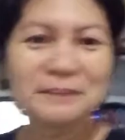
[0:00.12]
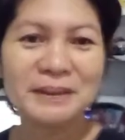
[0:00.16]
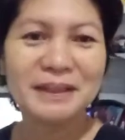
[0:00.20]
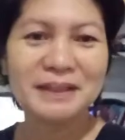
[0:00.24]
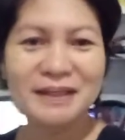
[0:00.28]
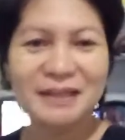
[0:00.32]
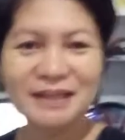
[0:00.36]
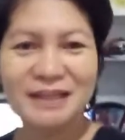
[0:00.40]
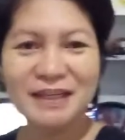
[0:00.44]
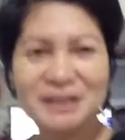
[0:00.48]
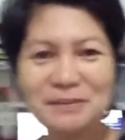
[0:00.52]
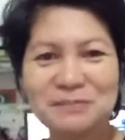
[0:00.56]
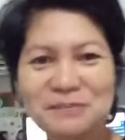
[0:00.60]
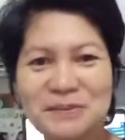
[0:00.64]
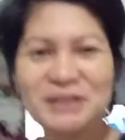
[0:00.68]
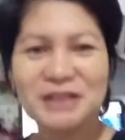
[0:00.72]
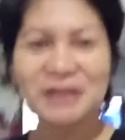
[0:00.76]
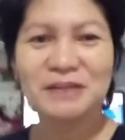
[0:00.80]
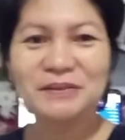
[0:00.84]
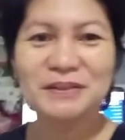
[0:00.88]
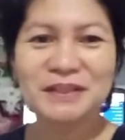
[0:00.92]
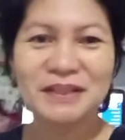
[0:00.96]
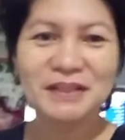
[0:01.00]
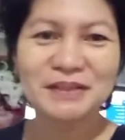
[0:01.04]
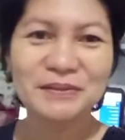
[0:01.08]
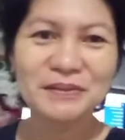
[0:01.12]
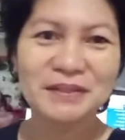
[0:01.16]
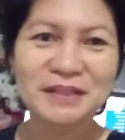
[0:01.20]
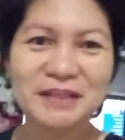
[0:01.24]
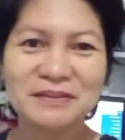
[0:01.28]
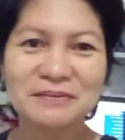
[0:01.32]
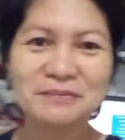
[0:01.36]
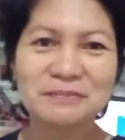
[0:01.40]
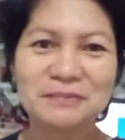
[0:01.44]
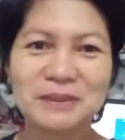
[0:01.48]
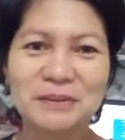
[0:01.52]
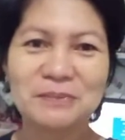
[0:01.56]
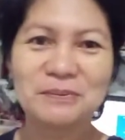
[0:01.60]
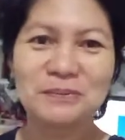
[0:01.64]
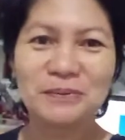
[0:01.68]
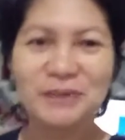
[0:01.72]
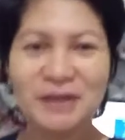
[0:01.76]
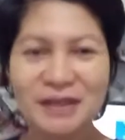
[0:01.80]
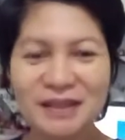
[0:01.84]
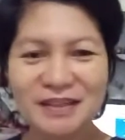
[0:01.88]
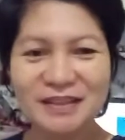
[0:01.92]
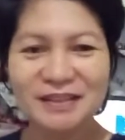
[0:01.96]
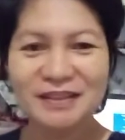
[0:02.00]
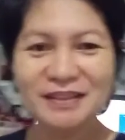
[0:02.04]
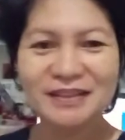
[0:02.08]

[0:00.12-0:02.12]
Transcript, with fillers: Megalab, shout out everyone.